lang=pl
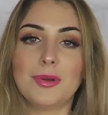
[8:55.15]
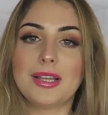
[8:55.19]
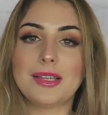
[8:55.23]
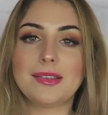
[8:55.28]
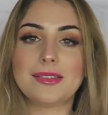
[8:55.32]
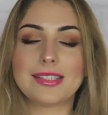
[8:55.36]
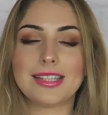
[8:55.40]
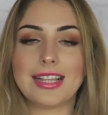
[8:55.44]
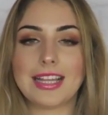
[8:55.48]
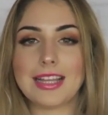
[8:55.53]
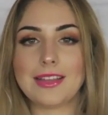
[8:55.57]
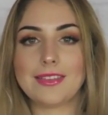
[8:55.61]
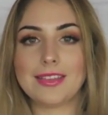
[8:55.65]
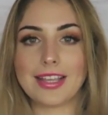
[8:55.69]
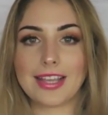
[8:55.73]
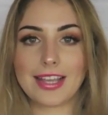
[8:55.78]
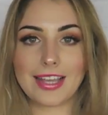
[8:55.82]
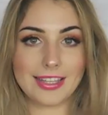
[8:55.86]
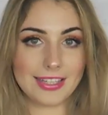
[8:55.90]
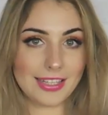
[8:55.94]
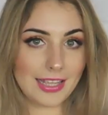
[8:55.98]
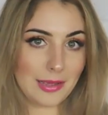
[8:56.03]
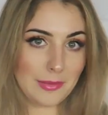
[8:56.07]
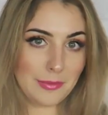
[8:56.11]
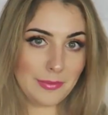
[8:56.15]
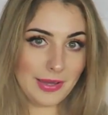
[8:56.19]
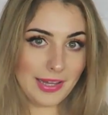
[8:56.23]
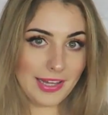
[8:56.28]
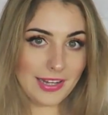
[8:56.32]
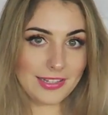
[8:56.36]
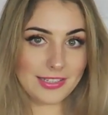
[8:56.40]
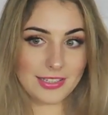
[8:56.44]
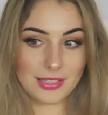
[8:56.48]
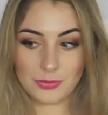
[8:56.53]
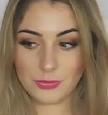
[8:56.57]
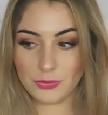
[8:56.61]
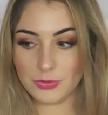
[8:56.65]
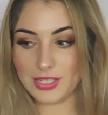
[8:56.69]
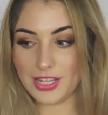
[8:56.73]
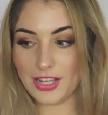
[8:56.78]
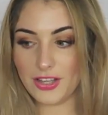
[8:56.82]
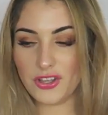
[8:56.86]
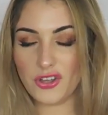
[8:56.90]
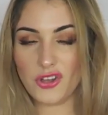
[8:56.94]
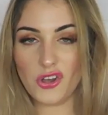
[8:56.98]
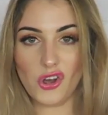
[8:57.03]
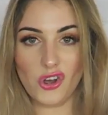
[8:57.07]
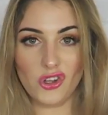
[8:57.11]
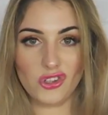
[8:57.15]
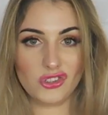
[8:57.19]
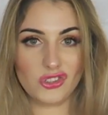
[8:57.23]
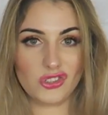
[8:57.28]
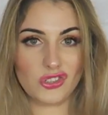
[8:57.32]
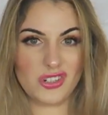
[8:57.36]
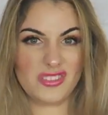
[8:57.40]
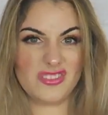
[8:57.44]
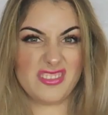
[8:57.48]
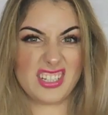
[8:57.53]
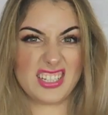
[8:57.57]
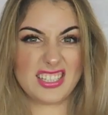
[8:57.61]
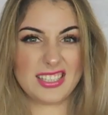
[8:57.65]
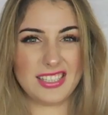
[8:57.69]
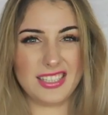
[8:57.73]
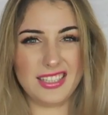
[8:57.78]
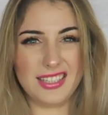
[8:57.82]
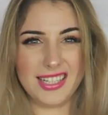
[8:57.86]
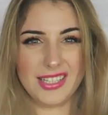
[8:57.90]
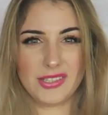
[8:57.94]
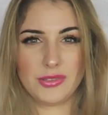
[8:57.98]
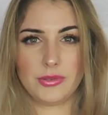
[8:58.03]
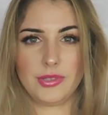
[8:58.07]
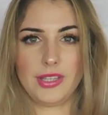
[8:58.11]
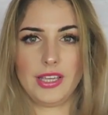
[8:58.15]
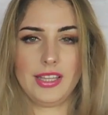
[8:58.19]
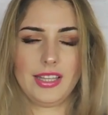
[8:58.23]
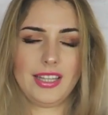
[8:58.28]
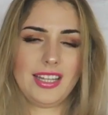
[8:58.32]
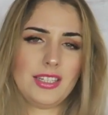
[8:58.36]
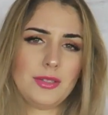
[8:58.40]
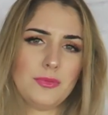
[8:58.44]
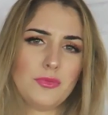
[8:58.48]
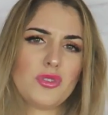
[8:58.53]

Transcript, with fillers: z moim zdaniem taka najbardziej tutaj kontrowersyjna sukienka,